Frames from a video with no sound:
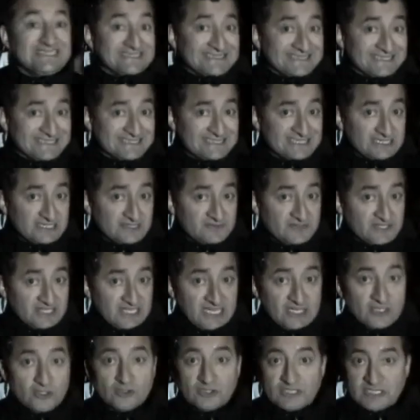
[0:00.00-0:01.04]
del
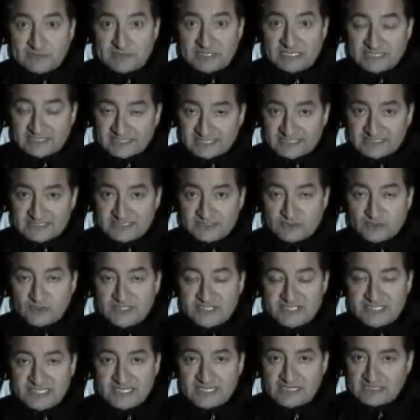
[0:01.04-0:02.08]
significado que para el Ejército de
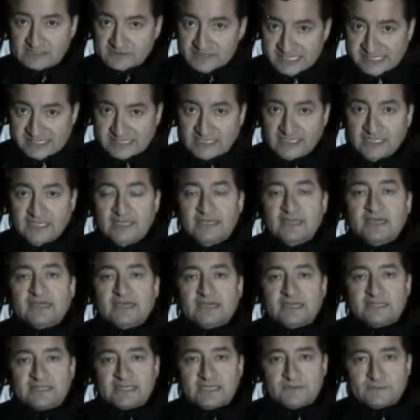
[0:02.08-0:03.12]
Chile reviste
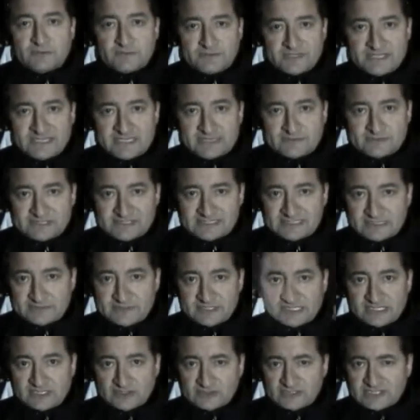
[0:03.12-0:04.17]
esta epopeya,
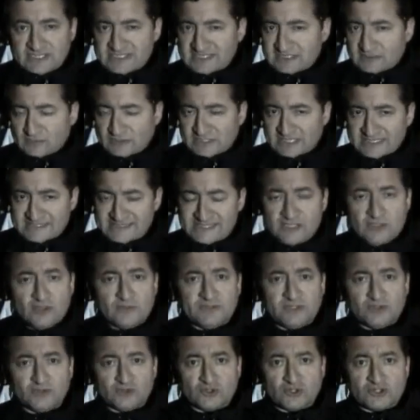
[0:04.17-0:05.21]
precisamente donde en 55
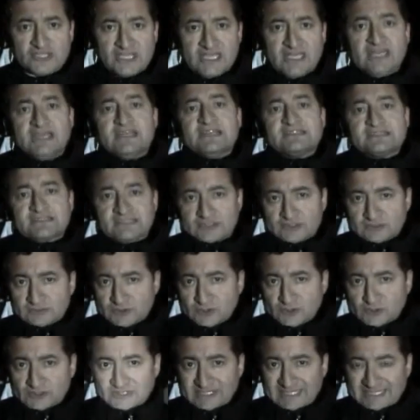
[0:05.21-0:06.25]
minutos se
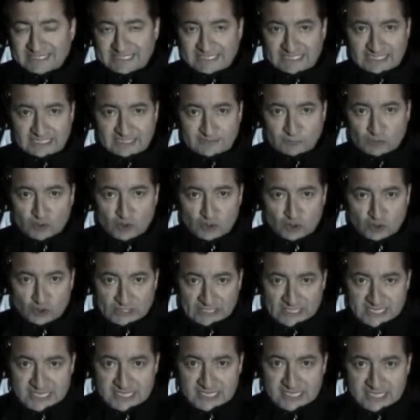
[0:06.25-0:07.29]
tomó el morro de
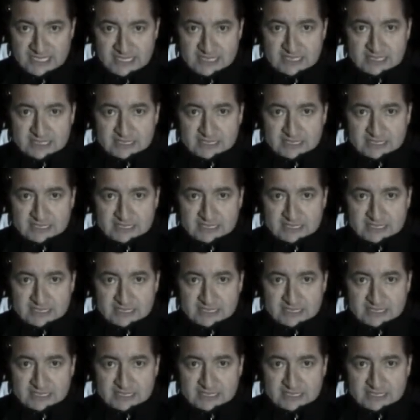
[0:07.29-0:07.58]
Arica,